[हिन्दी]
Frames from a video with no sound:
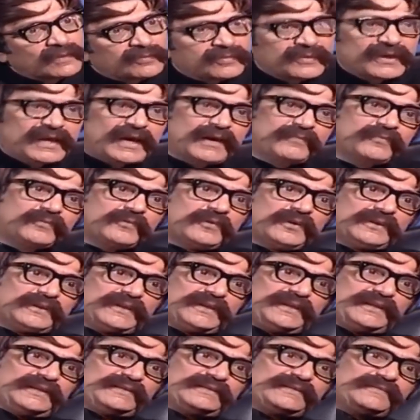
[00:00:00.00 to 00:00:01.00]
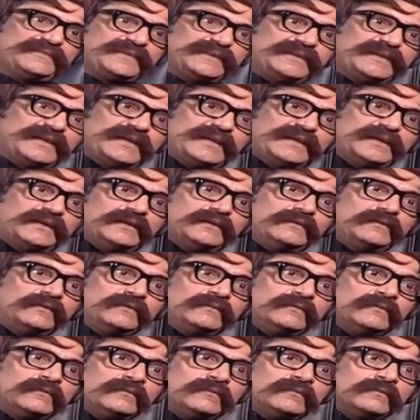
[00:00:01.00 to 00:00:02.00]
अपने आप को अदलिया समझने लगी
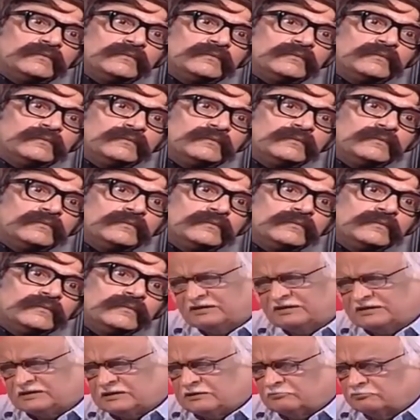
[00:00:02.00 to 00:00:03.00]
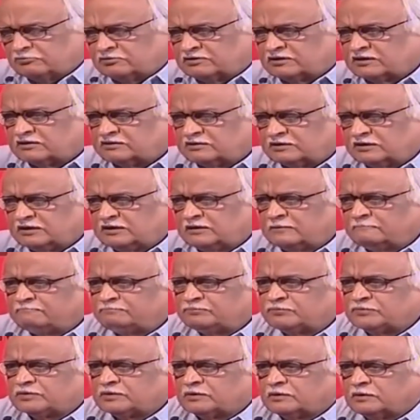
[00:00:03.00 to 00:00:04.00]
वो फैसले खुद करती हैं
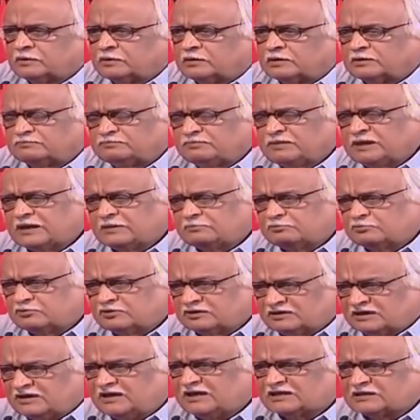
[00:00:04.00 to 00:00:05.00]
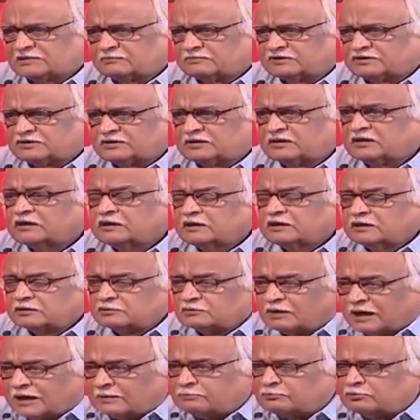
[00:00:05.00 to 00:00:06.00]
और अपने आप को अदलिया समझती जी
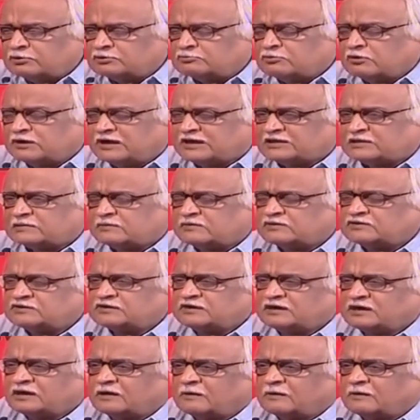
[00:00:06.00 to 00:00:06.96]
तो आप खुद को क्या समझते